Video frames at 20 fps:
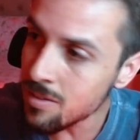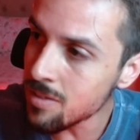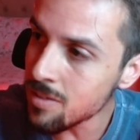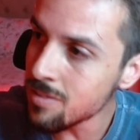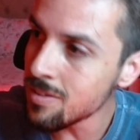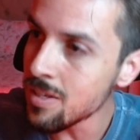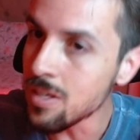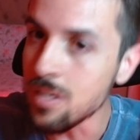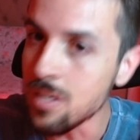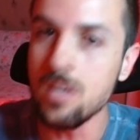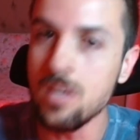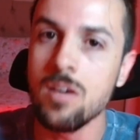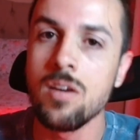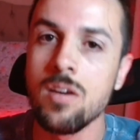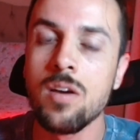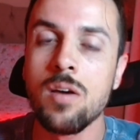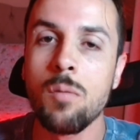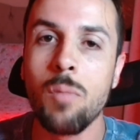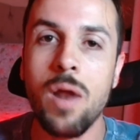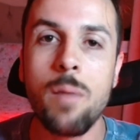seguir
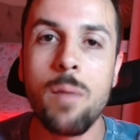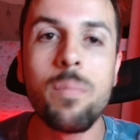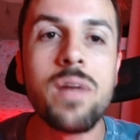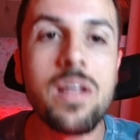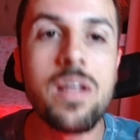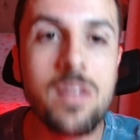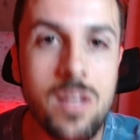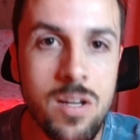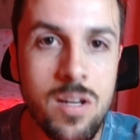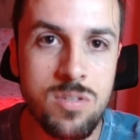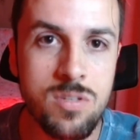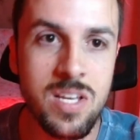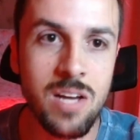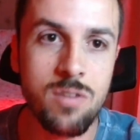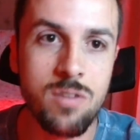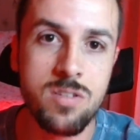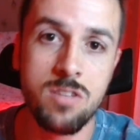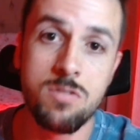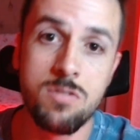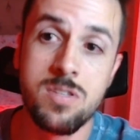para aprender a usar
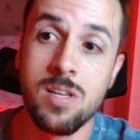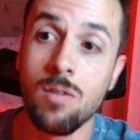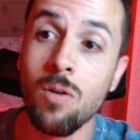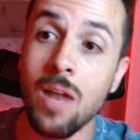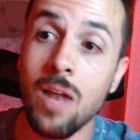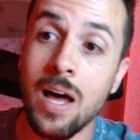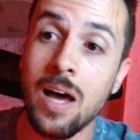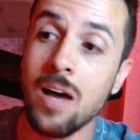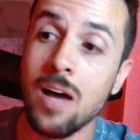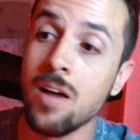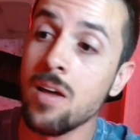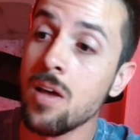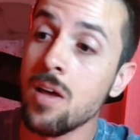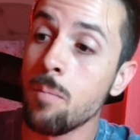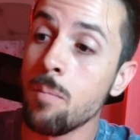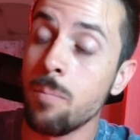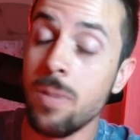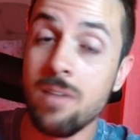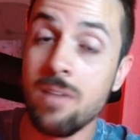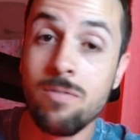o seu celular,
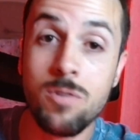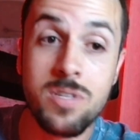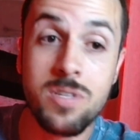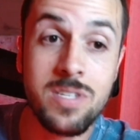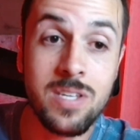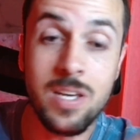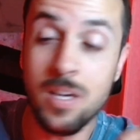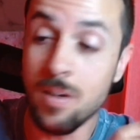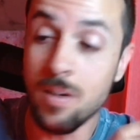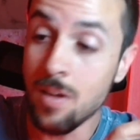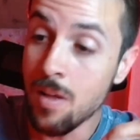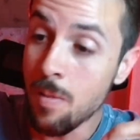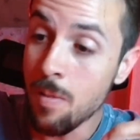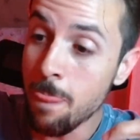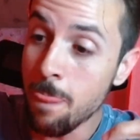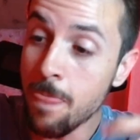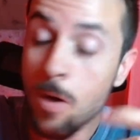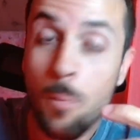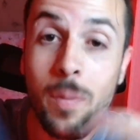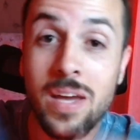para você
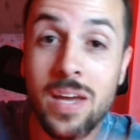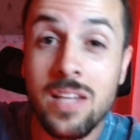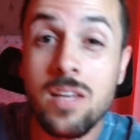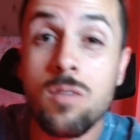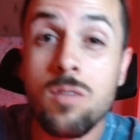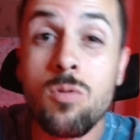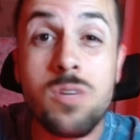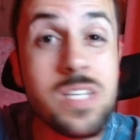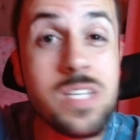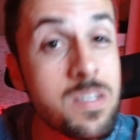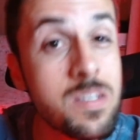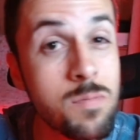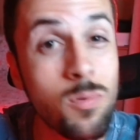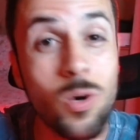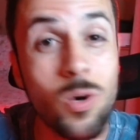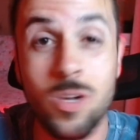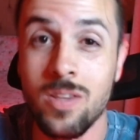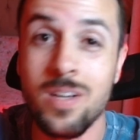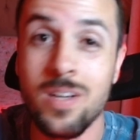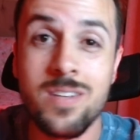não perder coisas
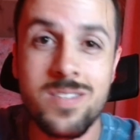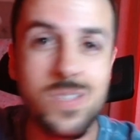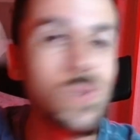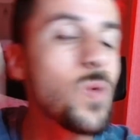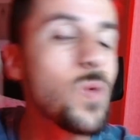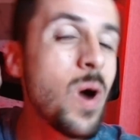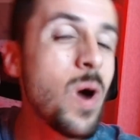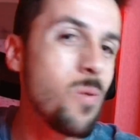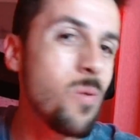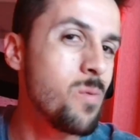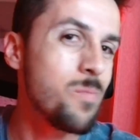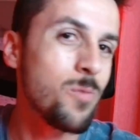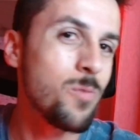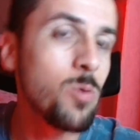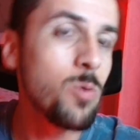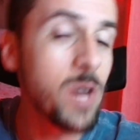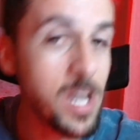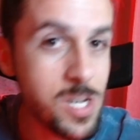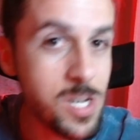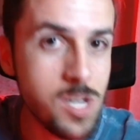importantes, igual
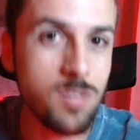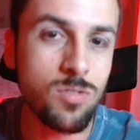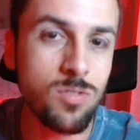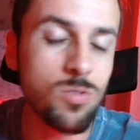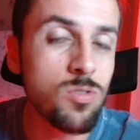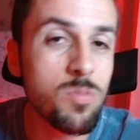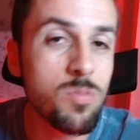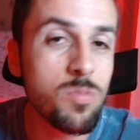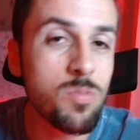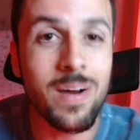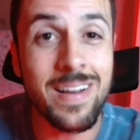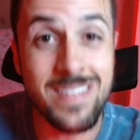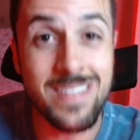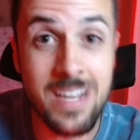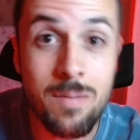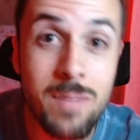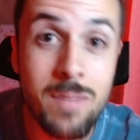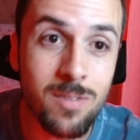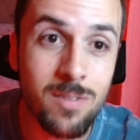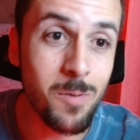o registro do meu
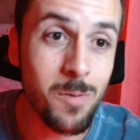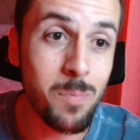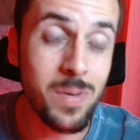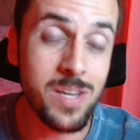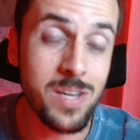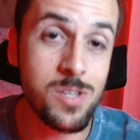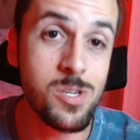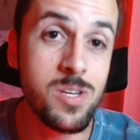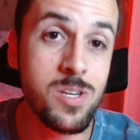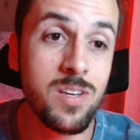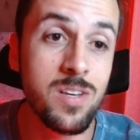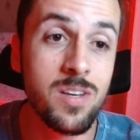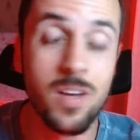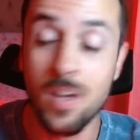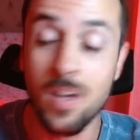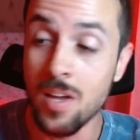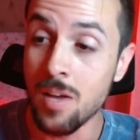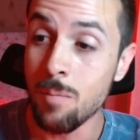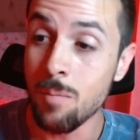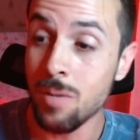casamento que eu perdi,
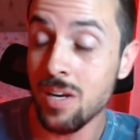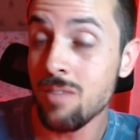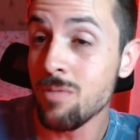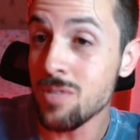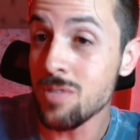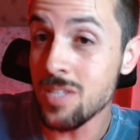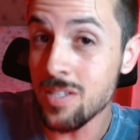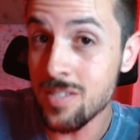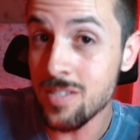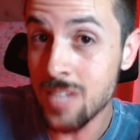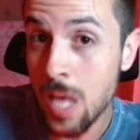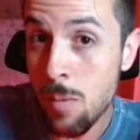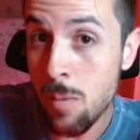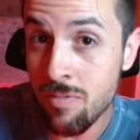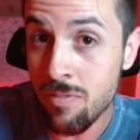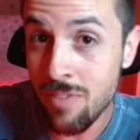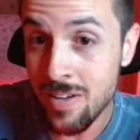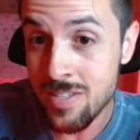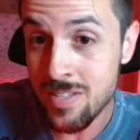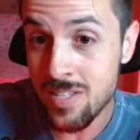para que você saiba
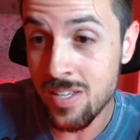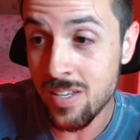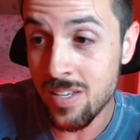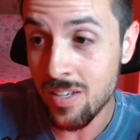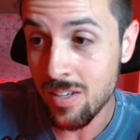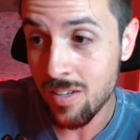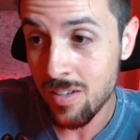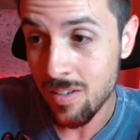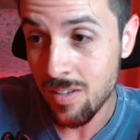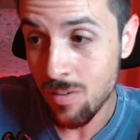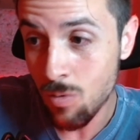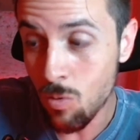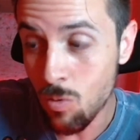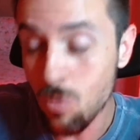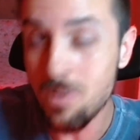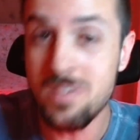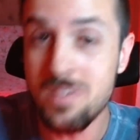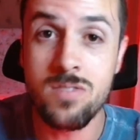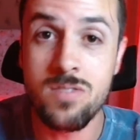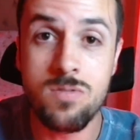fazer
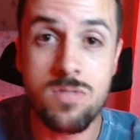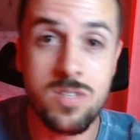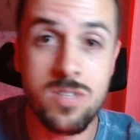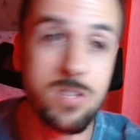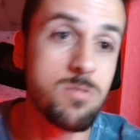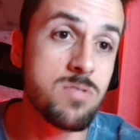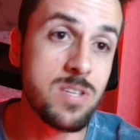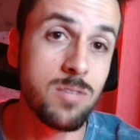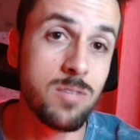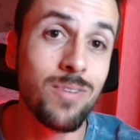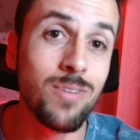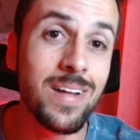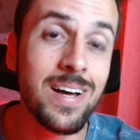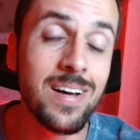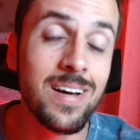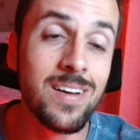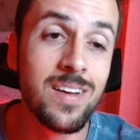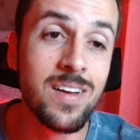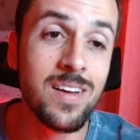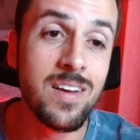coisas no seu
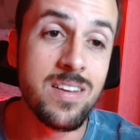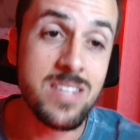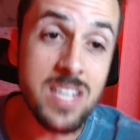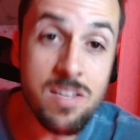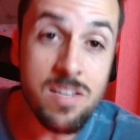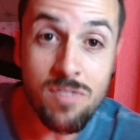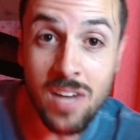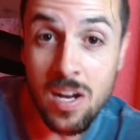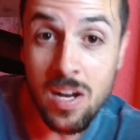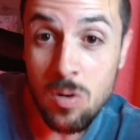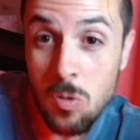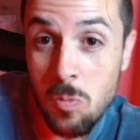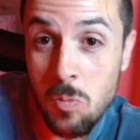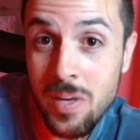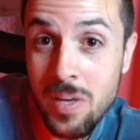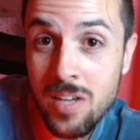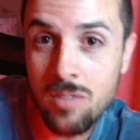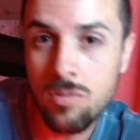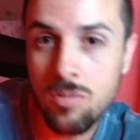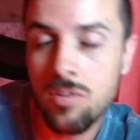celular sem ficar com
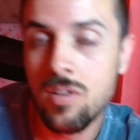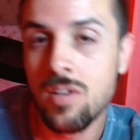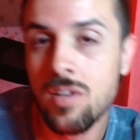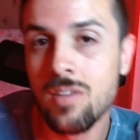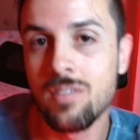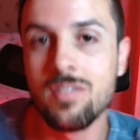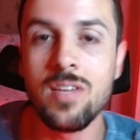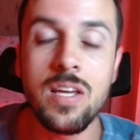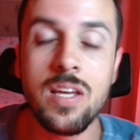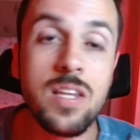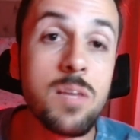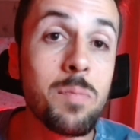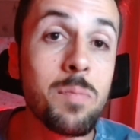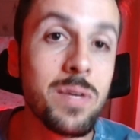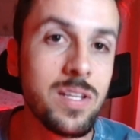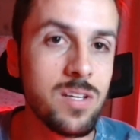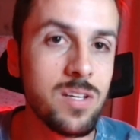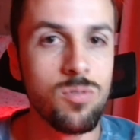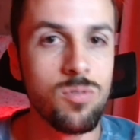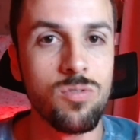medo, sem
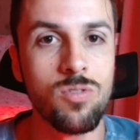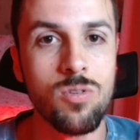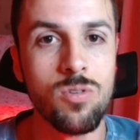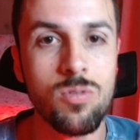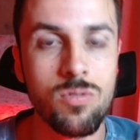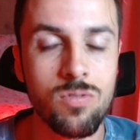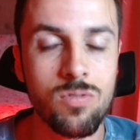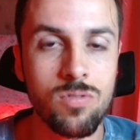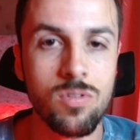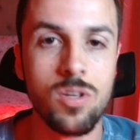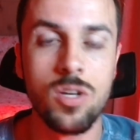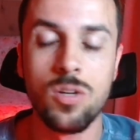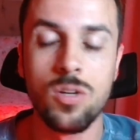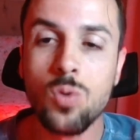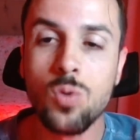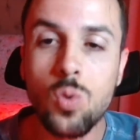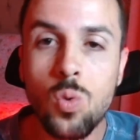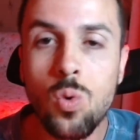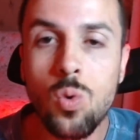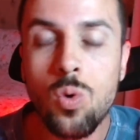depender dos outros.
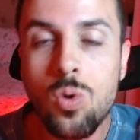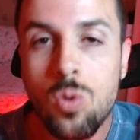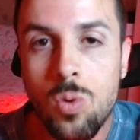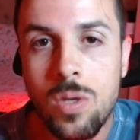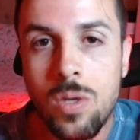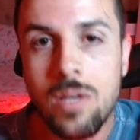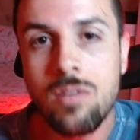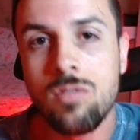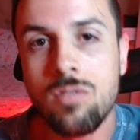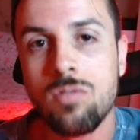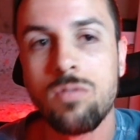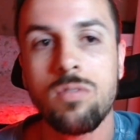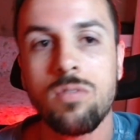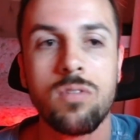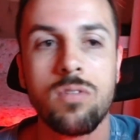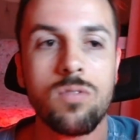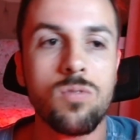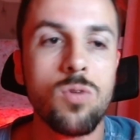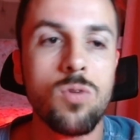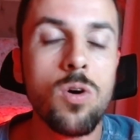Tudo isso,
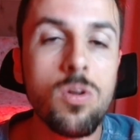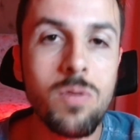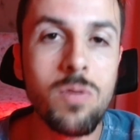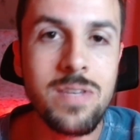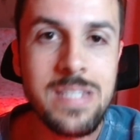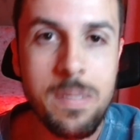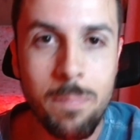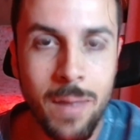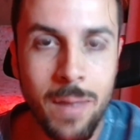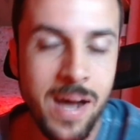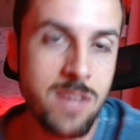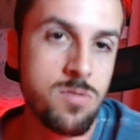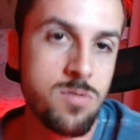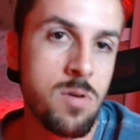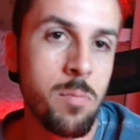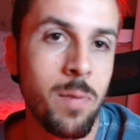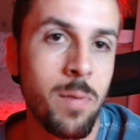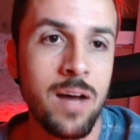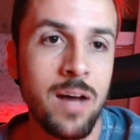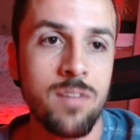todo esse passo a
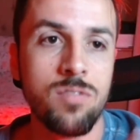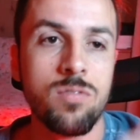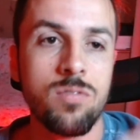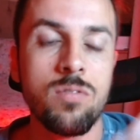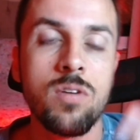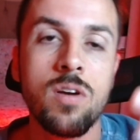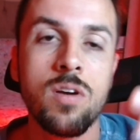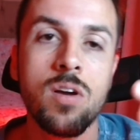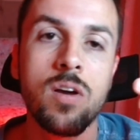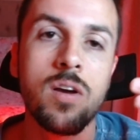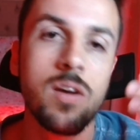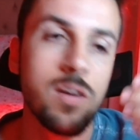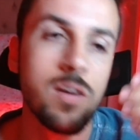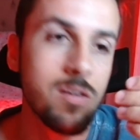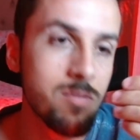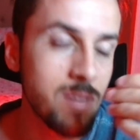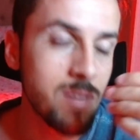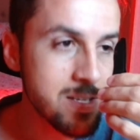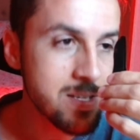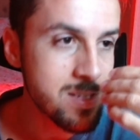passo,
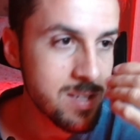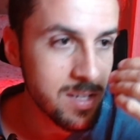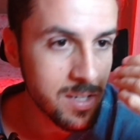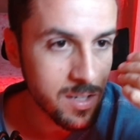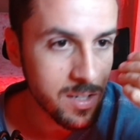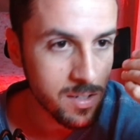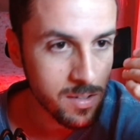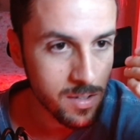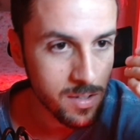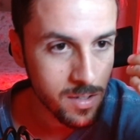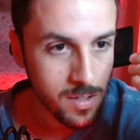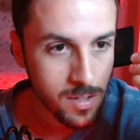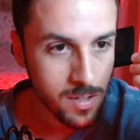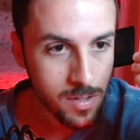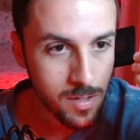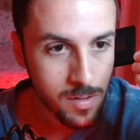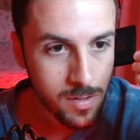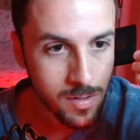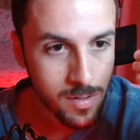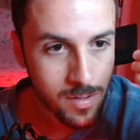vai ser
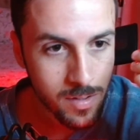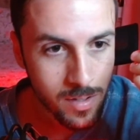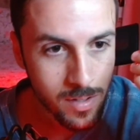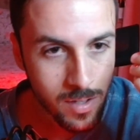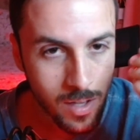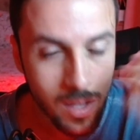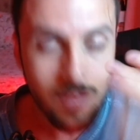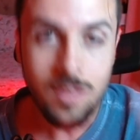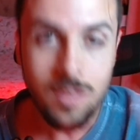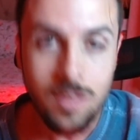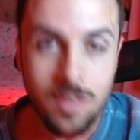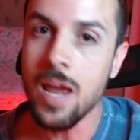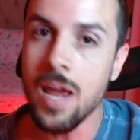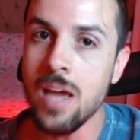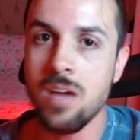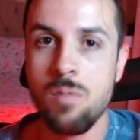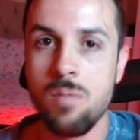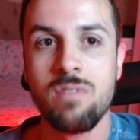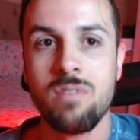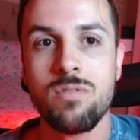
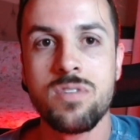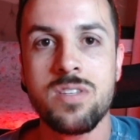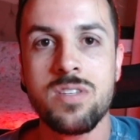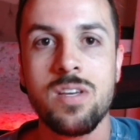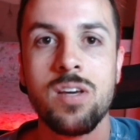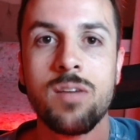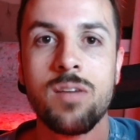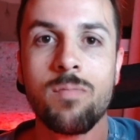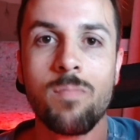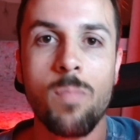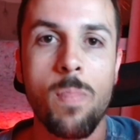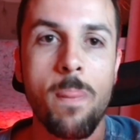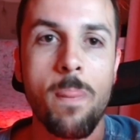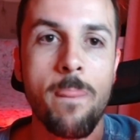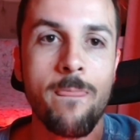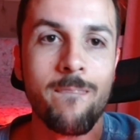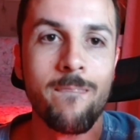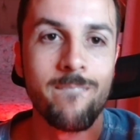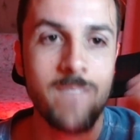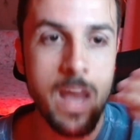entregue para você
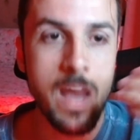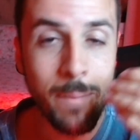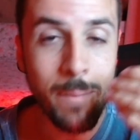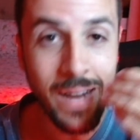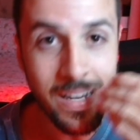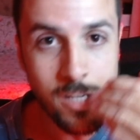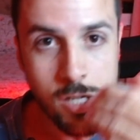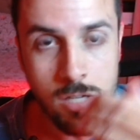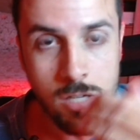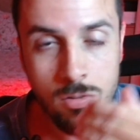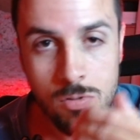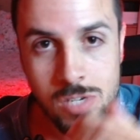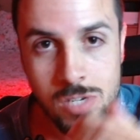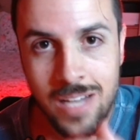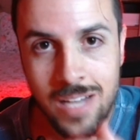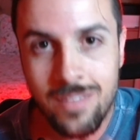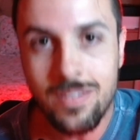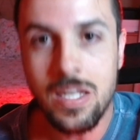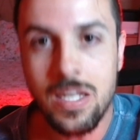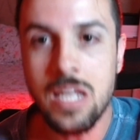a partir do
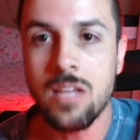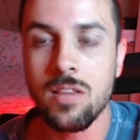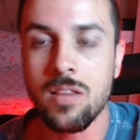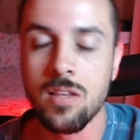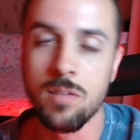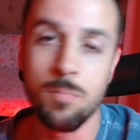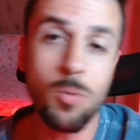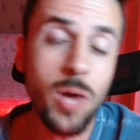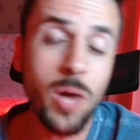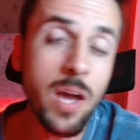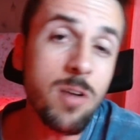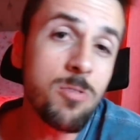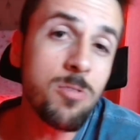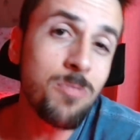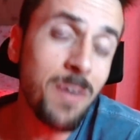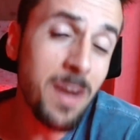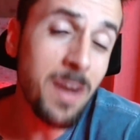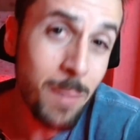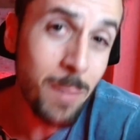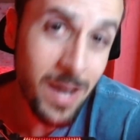dia 30. Por que, que eu
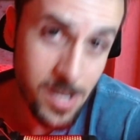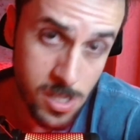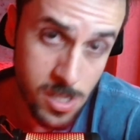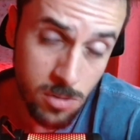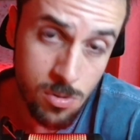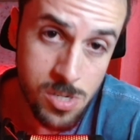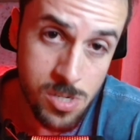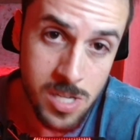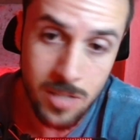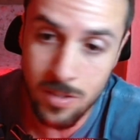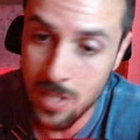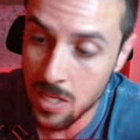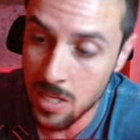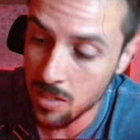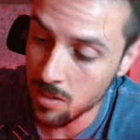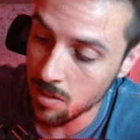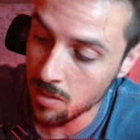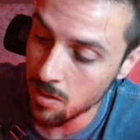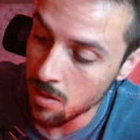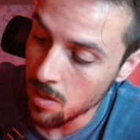falo a partir do dia
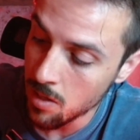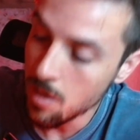30?